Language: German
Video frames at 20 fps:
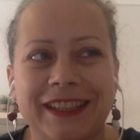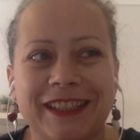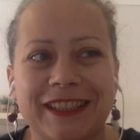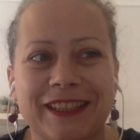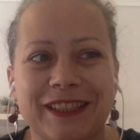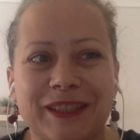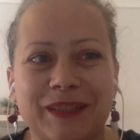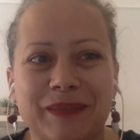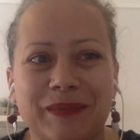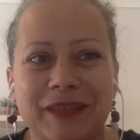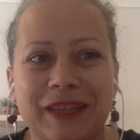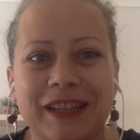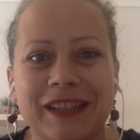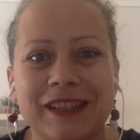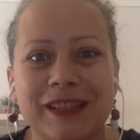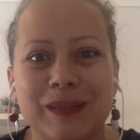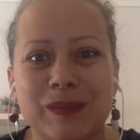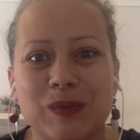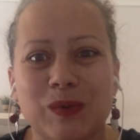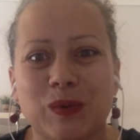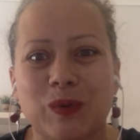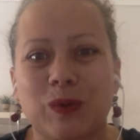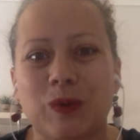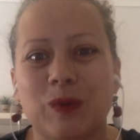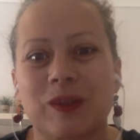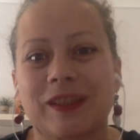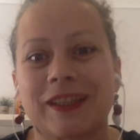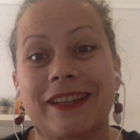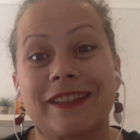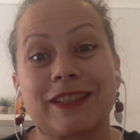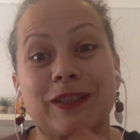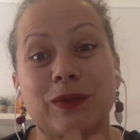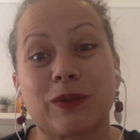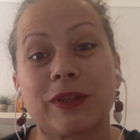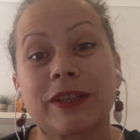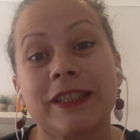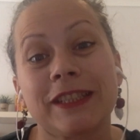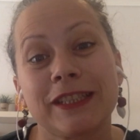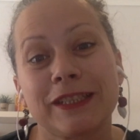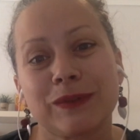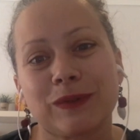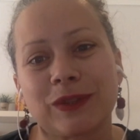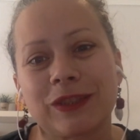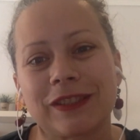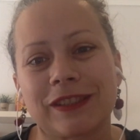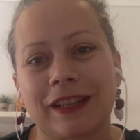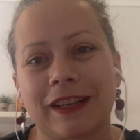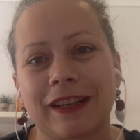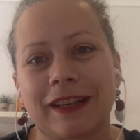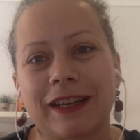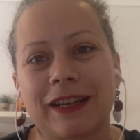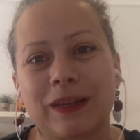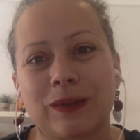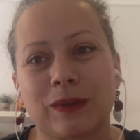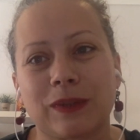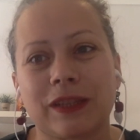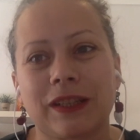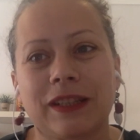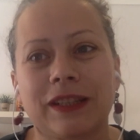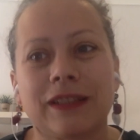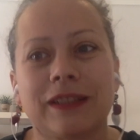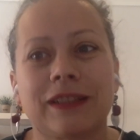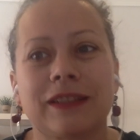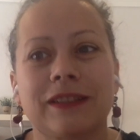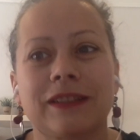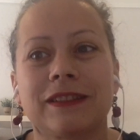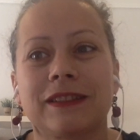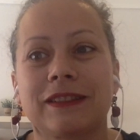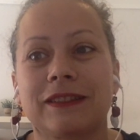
Ähm, ja, es gibt so große Kategorien, wo ich sagen kann, okay,